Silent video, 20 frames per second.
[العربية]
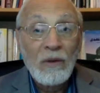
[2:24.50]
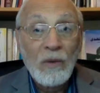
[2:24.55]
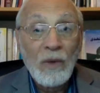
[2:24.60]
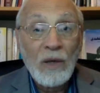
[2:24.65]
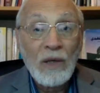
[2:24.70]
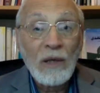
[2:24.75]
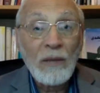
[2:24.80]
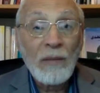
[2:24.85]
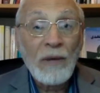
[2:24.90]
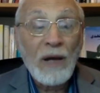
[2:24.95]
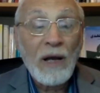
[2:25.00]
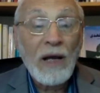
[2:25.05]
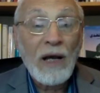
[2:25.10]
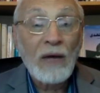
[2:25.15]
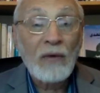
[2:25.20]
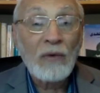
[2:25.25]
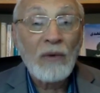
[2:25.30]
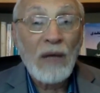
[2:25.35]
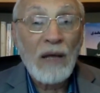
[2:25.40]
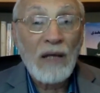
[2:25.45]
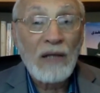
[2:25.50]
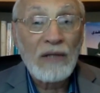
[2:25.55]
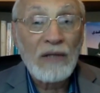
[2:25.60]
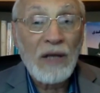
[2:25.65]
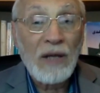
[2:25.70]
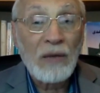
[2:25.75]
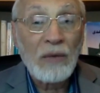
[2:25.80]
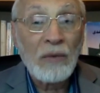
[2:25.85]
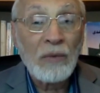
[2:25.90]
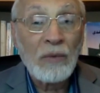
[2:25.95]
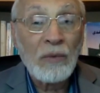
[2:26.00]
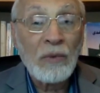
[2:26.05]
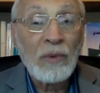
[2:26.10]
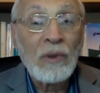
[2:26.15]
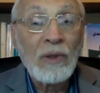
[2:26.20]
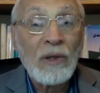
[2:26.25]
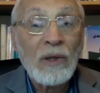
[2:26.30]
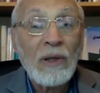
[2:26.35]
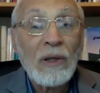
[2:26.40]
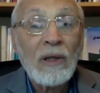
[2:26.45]
وإنما كانوا لا
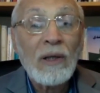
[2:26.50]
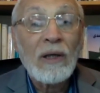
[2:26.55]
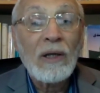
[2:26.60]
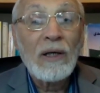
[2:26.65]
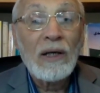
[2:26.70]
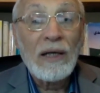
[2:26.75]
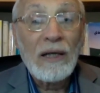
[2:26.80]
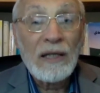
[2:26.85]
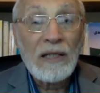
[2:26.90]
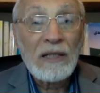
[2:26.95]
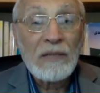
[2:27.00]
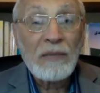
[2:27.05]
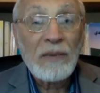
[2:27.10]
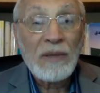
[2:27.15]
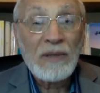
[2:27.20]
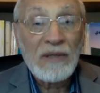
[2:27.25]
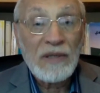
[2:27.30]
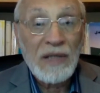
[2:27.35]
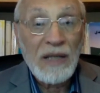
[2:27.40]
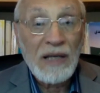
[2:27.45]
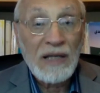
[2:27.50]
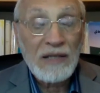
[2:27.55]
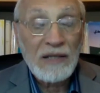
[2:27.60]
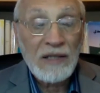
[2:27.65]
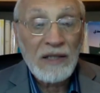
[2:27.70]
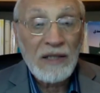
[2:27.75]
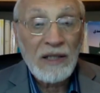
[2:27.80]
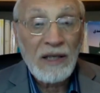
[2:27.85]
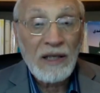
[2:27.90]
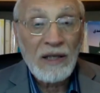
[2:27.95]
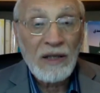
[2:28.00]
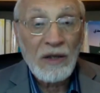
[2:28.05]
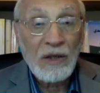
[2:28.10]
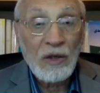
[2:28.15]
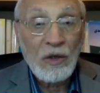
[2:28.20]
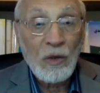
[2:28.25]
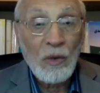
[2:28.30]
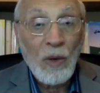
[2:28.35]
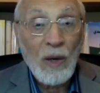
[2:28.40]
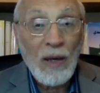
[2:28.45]
يزالون حزبا سياسيا
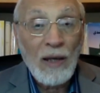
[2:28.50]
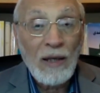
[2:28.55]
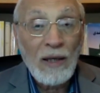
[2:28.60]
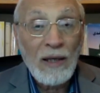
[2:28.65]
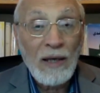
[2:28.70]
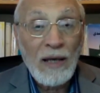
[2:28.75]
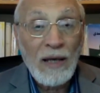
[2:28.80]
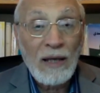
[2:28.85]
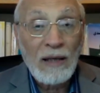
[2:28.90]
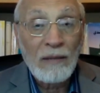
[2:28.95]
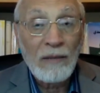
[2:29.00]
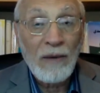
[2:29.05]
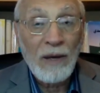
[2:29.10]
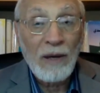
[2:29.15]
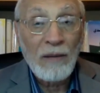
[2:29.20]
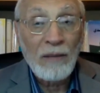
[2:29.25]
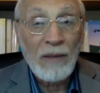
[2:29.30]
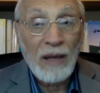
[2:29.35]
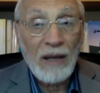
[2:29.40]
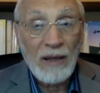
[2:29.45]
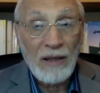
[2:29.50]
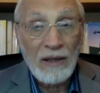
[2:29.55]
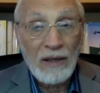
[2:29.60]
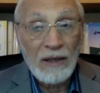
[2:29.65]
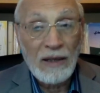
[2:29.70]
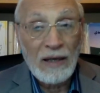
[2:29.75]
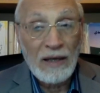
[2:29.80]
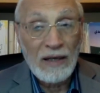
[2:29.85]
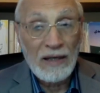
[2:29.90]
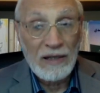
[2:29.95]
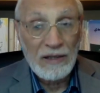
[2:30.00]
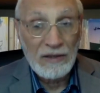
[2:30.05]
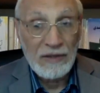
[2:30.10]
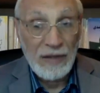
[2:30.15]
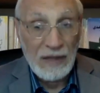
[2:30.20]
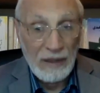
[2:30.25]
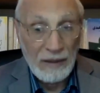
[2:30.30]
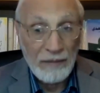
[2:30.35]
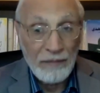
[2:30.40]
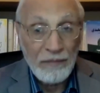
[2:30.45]
يوالي الإمام علي عليه
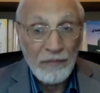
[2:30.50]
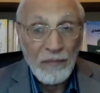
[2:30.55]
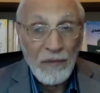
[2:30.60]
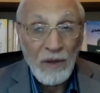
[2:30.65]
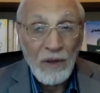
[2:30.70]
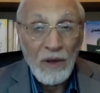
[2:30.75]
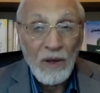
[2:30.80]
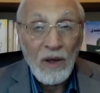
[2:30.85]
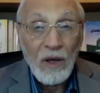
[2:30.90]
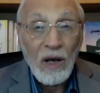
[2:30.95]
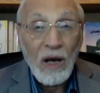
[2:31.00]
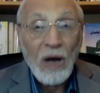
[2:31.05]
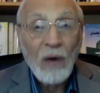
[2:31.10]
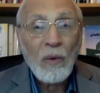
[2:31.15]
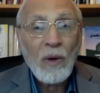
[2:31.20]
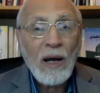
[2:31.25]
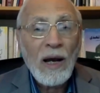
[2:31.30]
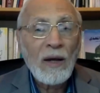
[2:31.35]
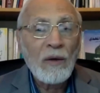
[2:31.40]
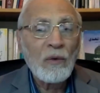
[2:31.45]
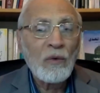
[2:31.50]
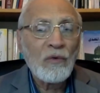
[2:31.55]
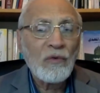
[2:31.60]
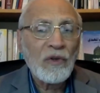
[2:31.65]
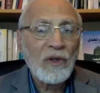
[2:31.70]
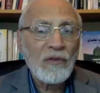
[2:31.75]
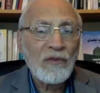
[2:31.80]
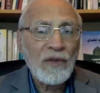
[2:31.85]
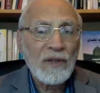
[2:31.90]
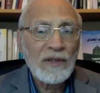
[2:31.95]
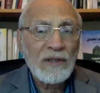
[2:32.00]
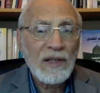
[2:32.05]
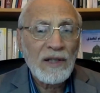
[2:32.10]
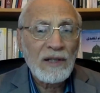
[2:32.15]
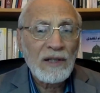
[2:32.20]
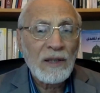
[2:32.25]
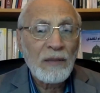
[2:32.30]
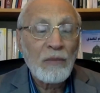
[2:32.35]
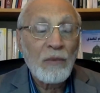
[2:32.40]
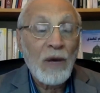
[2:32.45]
السلام أو كانوا في
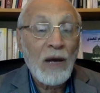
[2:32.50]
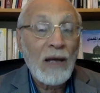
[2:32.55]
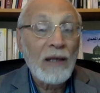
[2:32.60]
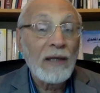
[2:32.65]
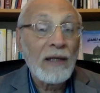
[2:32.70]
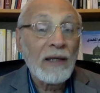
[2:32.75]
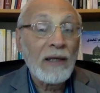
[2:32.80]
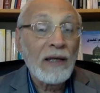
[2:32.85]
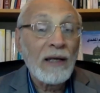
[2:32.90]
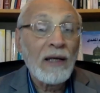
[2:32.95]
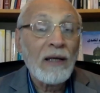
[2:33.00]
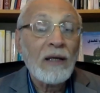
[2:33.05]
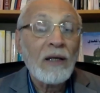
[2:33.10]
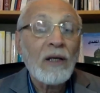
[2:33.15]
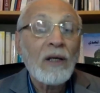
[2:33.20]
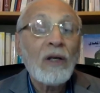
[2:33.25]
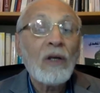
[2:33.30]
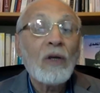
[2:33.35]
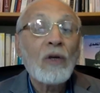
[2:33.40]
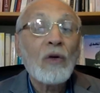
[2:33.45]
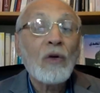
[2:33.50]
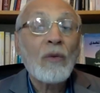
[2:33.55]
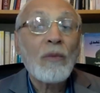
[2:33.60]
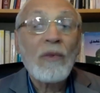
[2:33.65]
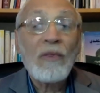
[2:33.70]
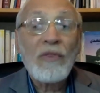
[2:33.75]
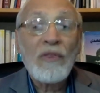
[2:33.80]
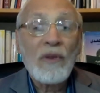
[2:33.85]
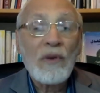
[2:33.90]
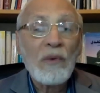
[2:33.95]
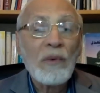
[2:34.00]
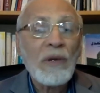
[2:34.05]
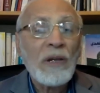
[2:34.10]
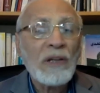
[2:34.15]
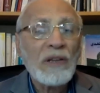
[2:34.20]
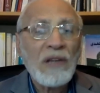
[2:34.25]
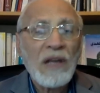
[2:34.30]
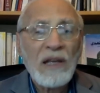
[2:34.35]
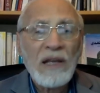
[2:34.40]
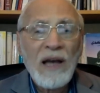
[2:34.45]
فترة معينة يمثلون
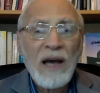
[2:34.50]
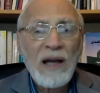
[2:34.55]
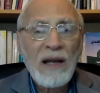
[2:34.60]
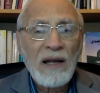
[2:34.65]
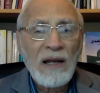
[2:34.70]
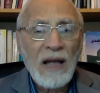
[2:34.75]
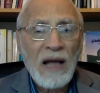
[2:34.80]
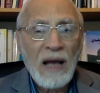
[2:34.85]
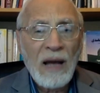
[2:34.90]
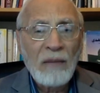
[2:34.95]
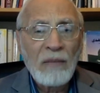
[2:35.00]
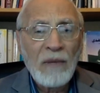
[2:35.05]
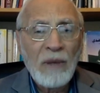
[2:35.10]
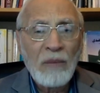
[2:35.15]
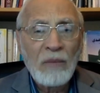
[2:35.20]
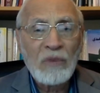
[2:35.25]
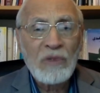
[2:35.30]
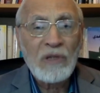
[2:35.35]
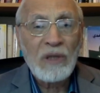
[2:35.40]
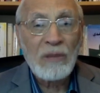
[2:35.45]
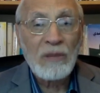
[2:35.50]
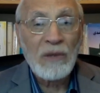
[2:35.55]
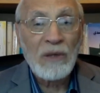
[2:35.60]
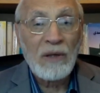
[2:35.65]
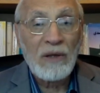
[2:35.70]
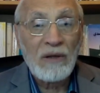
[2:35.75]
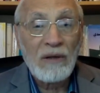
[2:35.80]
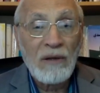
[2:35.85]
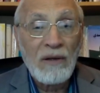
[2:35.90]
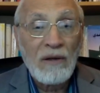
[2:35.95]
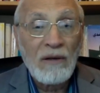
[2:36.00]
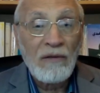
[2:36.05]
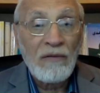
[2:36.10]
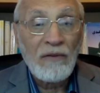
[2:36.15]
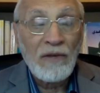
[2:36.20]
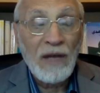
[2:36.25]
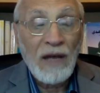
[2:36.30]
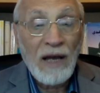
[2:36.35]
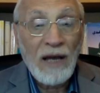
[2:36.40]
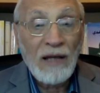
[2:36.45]
التيار العام للمسلمين
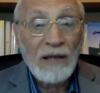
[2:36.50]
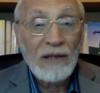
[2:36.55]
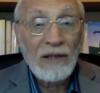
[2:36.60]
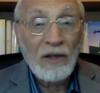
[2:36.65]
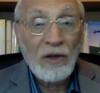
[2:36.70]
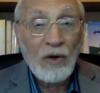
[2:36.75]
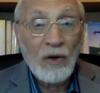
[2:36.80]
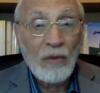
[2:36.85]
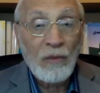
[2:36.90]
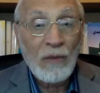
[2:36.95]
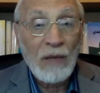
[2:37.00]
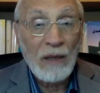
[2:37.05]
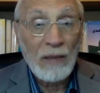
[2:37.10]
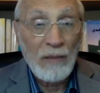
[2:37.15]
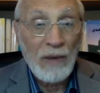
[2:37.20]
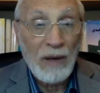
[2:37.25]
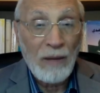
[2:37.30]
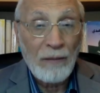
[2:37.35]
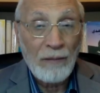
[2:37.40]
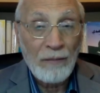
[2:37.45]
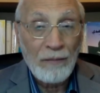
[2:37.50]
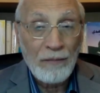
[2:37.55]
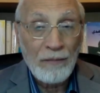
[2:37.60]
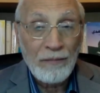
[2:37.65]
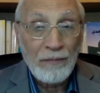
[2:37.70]
في عهد حكم الإمام